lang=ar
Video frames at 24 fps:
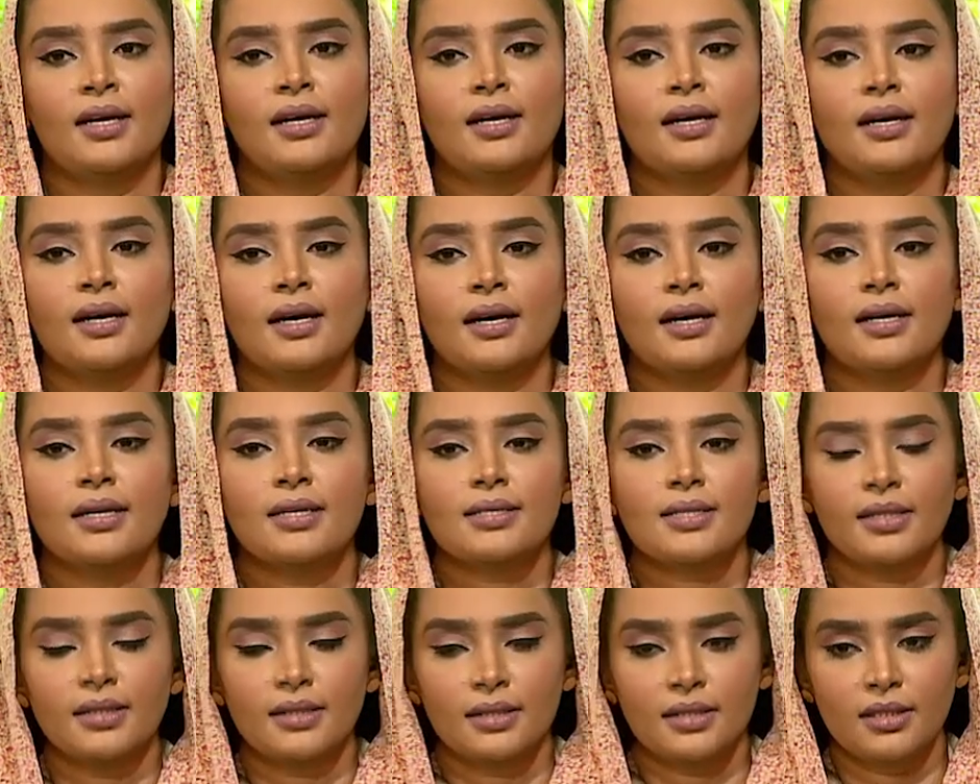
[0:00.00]
آه، أنا
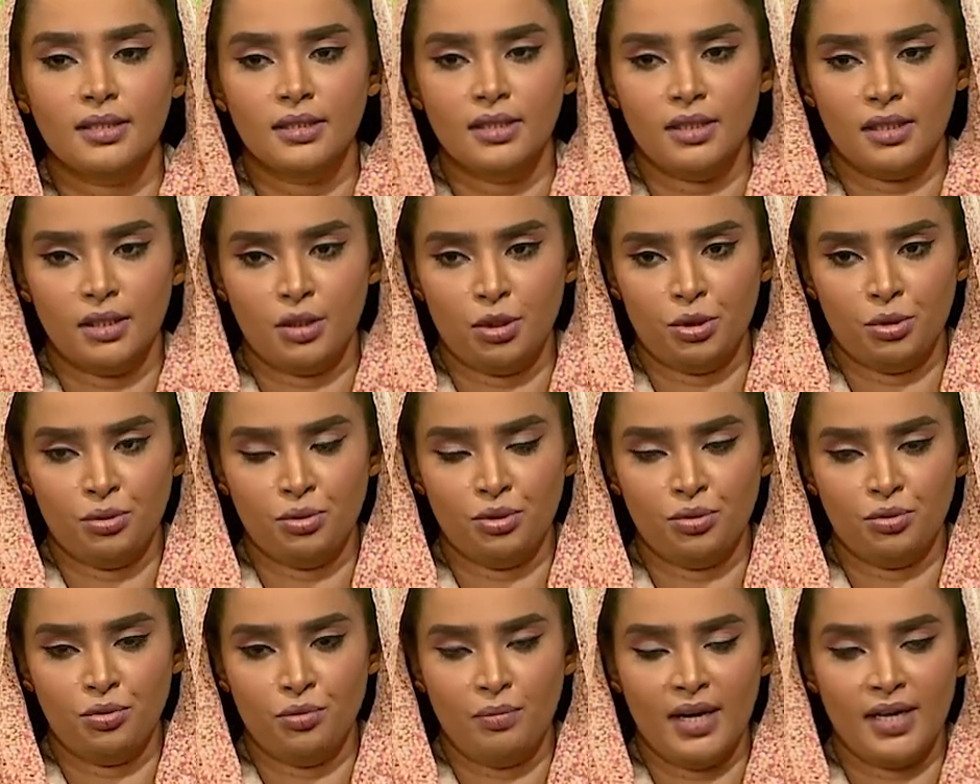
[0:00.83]
سعيدة جدا أنه
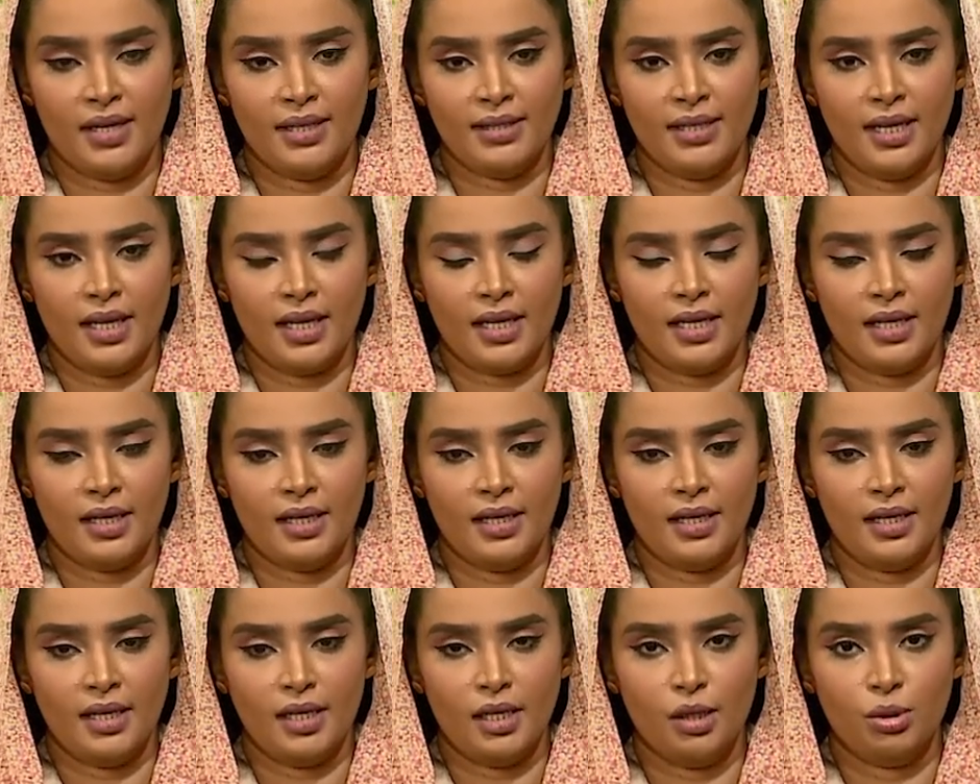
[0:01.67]
يكون معنا داخل
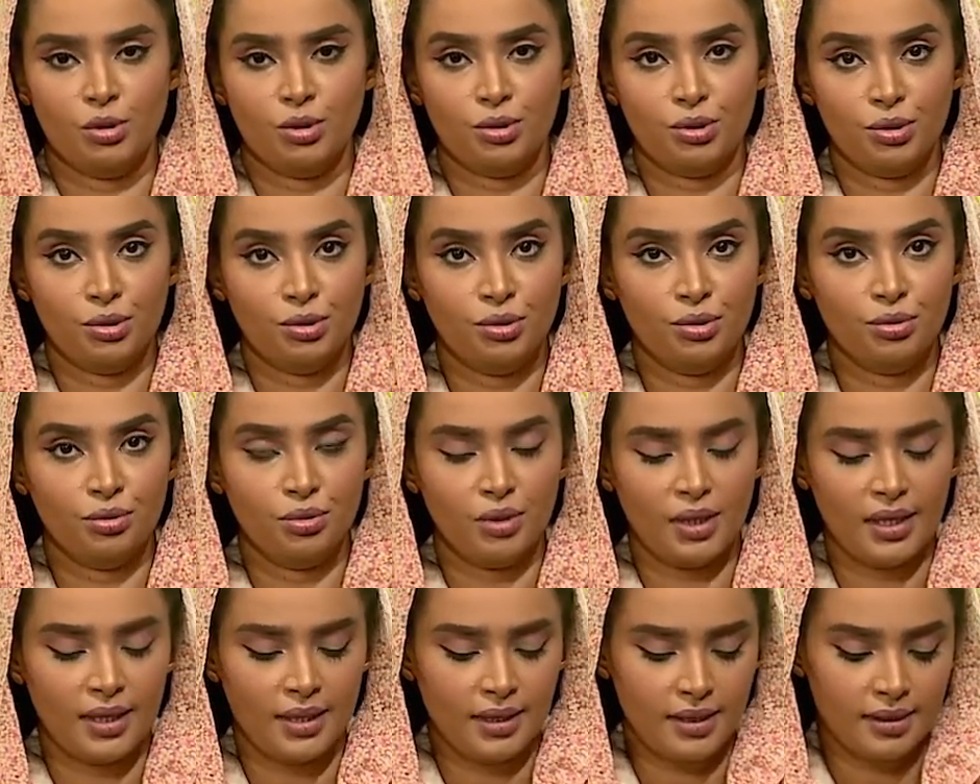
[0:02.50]
الاستوديو
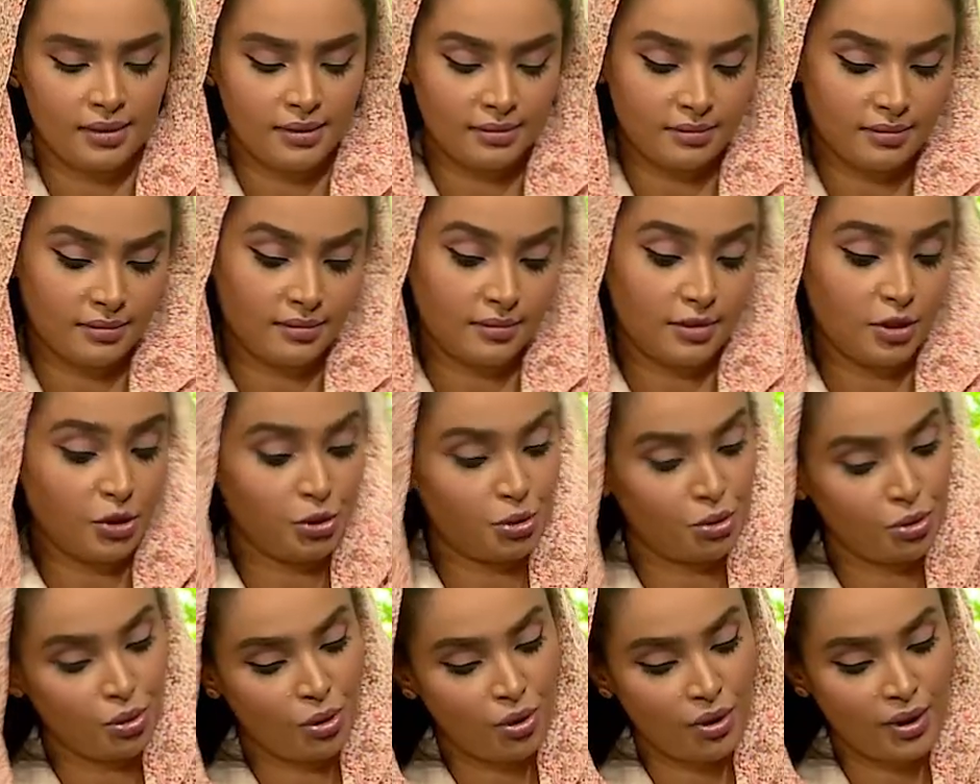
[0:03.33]
آه،
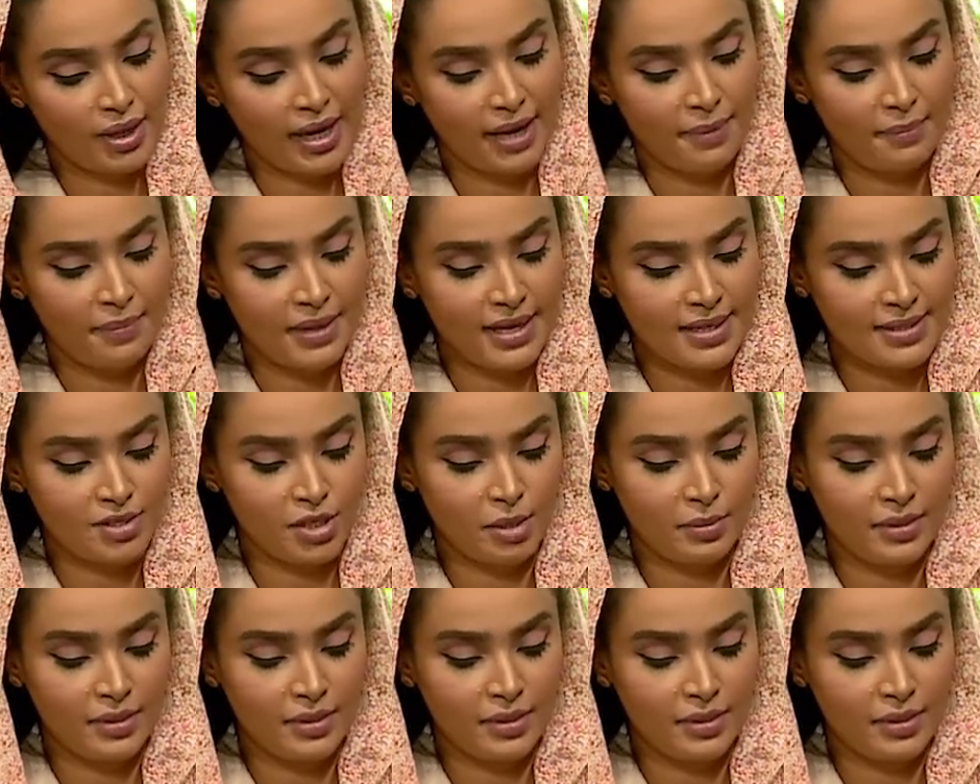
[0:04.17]
دكتور عباس